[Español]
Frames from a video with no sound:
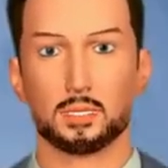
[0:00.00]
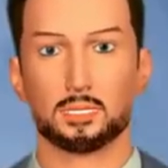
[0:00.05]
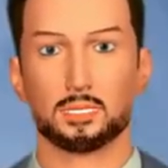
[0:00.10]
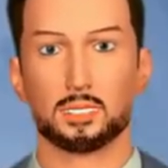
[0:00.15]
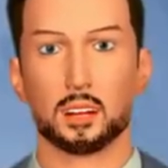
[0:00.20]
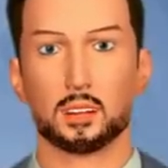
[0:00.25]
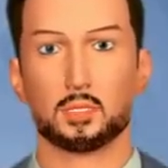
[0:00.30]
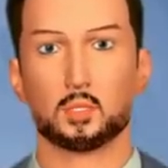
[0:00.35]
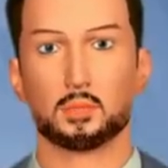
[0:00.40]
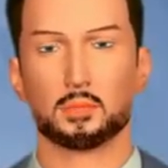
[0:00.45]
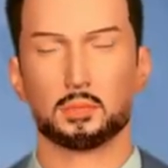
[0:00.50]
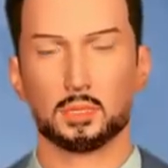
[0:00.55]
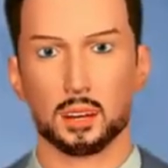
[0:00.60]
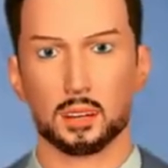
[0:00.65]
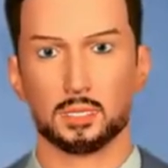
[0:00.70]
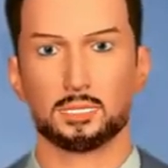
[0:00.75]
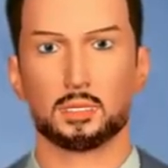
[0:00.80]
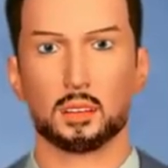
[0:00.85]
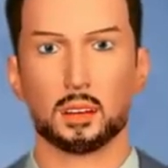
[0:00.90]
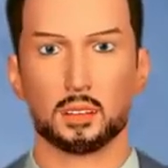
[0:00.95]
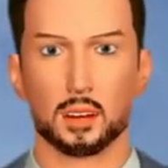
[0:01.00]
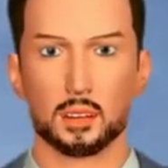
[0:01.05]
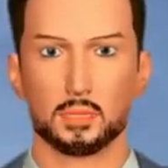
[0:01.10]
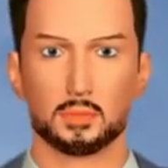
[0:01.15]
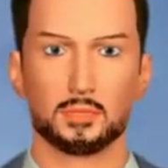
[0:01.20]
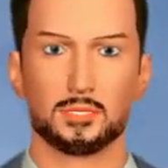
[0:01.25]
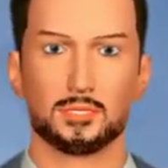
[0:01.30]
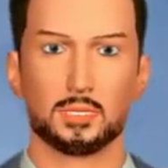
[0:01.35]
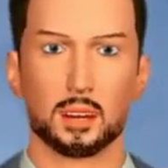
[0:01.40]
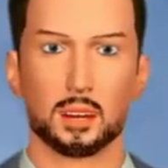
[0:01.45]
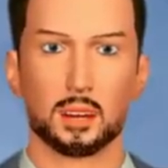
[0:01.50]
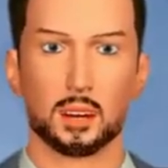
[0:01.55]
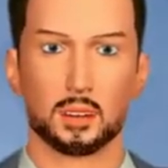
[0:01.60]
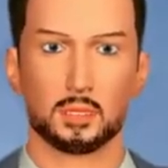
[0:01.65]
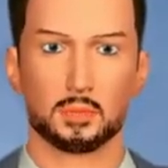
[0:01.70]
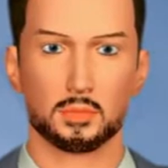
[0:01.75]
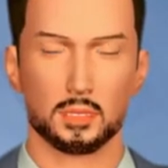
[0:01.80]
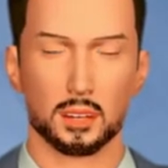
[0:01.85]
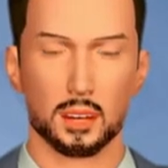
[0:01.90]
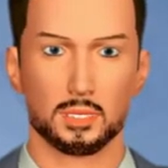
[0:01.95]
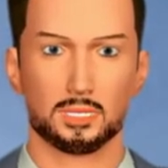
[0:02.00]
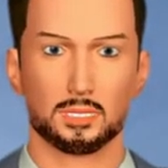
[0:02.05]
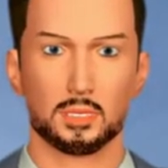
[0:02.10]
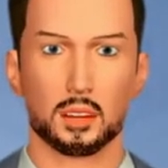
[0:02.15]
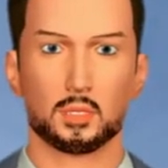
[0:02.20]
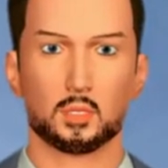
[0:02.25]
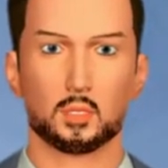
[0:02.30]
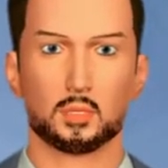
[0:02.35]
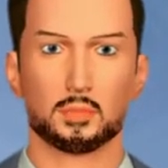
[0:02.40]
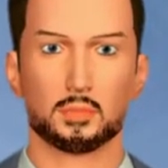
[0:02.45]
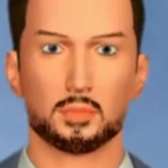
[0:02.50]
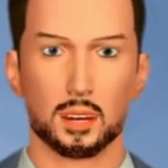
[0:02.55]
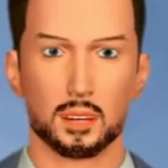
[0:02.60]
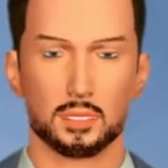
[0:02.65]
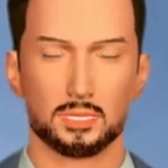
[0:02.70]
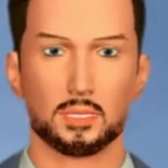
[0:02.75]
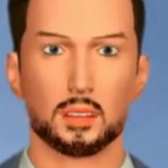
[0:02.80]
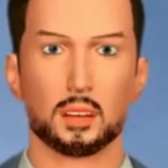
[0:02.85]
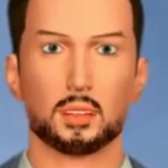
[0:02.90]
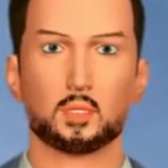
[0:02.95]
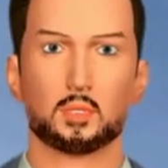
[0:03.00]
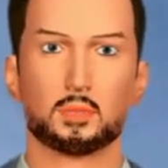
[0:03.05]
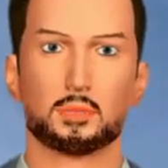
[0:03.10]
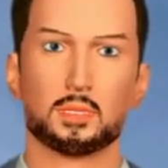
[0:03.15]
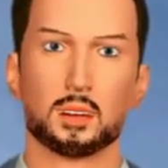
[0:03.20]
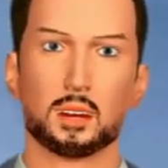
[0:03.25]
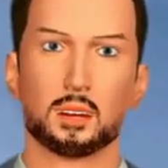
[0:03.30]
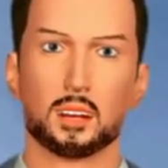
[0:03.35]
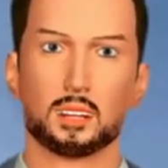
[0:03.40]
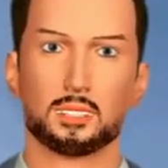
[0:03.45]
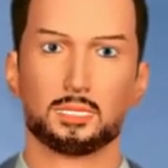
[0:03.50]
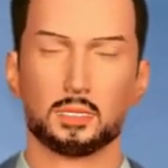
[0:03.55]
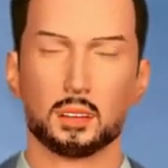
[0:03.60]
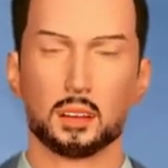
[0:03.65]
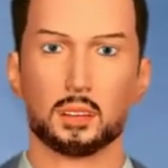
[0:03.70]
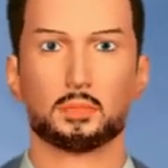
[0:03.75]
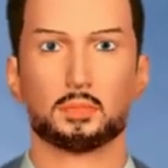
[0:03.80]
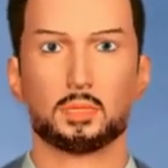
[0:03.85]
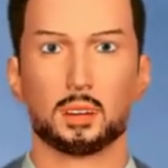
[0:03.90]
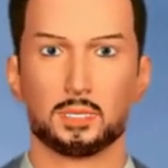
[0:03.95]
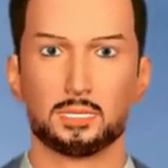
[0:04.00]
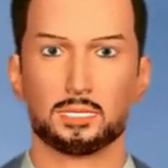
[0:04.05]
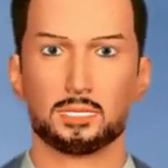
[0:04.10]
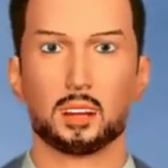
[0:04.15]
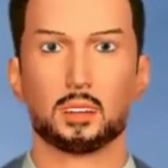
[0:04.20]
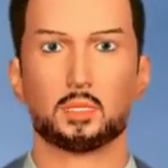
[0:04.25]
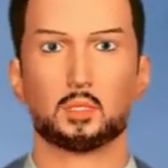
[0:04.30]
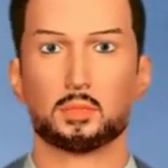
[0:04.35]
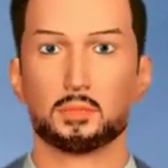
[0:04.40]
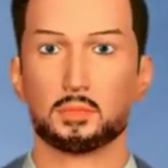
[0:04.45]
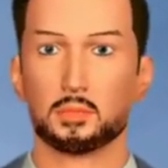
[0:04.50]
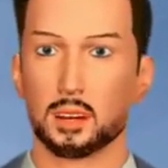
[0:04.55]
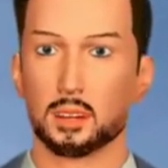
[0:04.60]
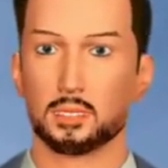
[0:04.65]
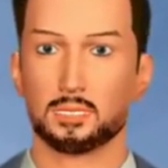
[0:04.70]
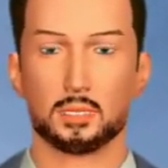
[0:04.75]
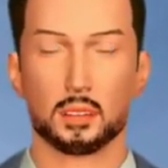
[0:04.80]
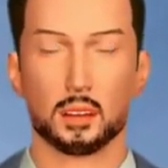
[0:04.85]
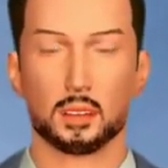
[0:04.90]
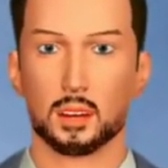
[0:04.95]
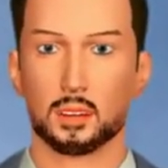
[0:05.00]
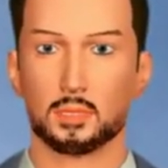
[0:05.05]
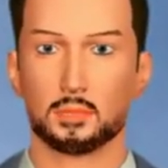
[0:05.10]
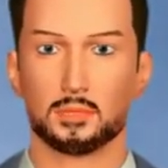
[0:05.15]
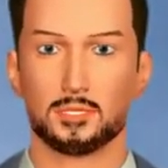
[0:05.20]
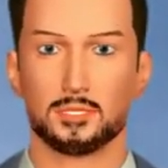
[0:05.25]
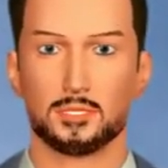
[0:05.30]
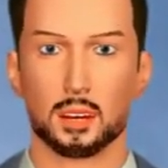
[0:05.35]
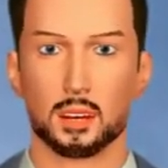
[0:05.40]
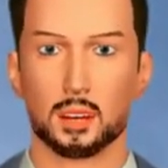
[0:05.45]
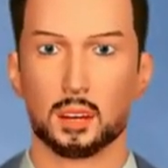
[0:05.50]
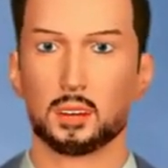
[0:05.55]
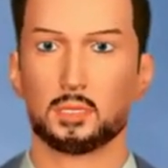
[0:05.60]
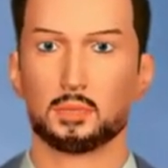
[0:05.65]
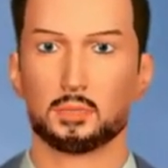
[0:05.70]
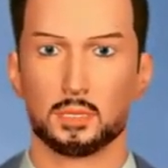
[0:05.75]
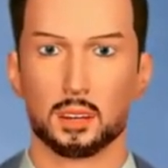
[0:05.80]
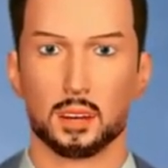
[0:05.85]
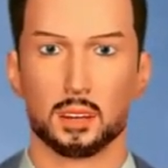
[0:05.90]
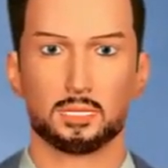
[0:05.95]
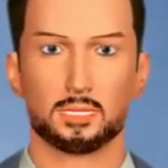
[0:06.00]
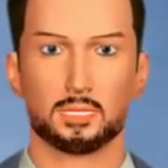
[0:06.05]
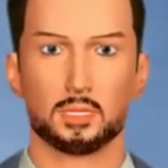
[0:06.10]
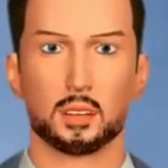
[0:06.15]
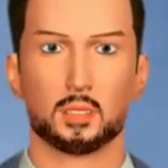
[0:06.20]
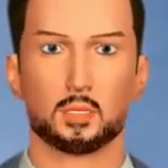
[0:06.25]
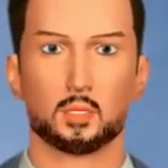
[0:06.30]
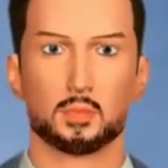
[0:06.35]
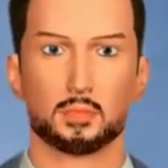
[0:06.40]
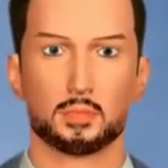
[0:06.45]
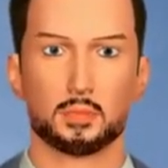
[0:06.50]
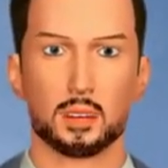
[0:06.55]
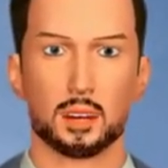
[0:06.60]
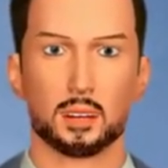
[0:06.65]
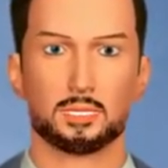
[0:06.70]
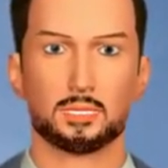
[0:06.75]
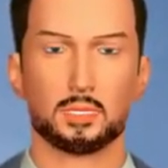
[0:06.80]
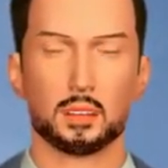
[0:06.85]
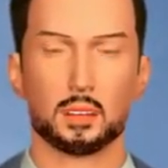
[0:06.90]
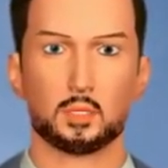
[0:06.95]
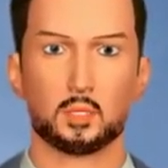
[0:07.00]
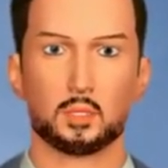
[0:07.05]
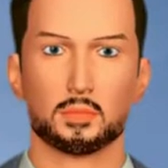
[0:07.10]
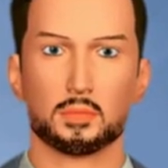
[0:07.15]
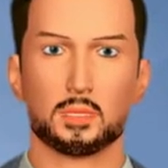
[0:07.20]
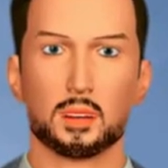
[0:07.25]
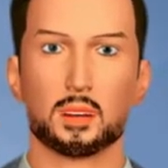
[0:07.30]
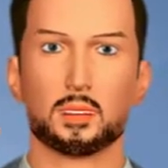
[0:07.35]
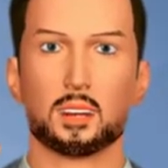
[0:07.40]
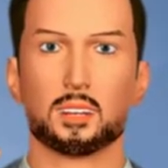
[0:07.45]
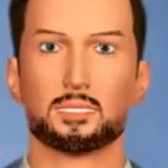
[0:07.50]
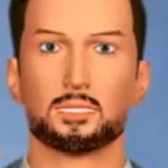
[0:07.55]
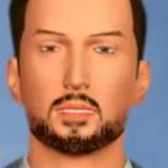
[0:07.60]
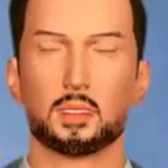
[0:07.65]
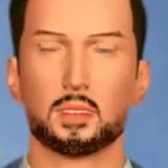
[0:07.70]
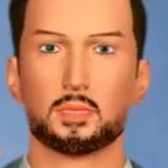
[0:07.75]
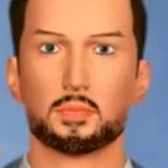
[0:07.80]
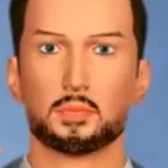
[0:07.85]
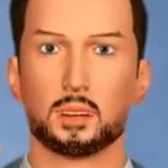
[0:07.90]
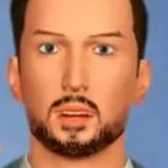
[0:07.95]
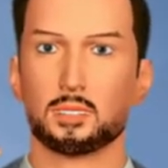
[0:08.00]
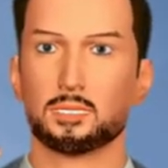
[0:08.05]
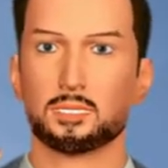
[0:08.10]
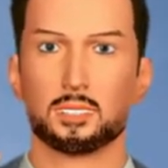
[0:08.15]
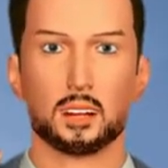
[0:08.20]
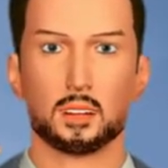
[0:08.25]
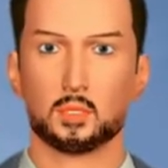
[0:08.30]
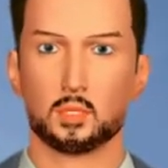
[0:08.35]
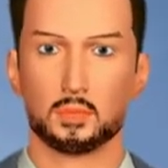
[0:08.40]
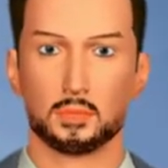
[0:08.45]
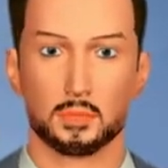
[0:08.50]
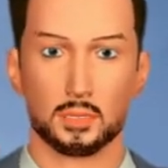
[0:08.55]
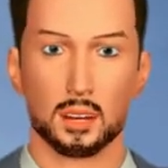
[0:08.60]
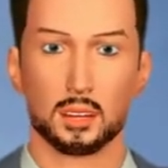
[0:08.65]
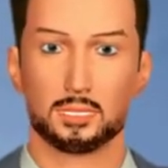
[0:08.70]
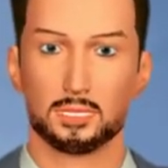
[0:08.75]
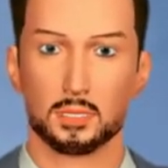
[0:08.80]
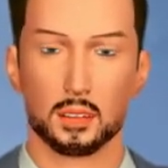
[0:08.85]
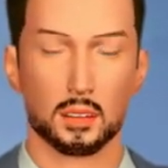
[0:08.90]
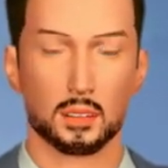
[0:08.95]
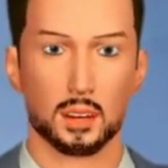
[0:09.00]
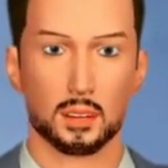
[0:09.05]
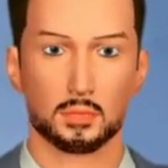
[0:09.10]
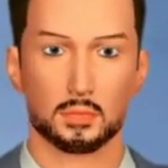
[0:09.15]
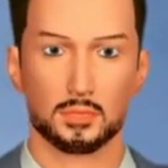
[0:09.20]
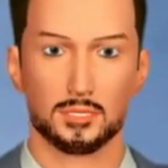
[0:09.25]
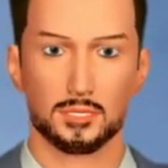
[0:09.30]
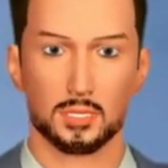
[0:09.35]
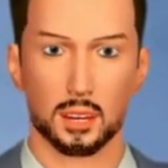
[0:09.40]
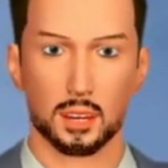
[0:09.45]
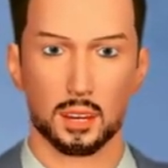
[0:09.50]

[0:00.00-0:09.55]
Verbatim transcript: ahora recorrer. La autoridad tiene que ver con el respeto hacia lo que haces, que tienen tus parecidos y tus competidores. La autoridad también es una percepción del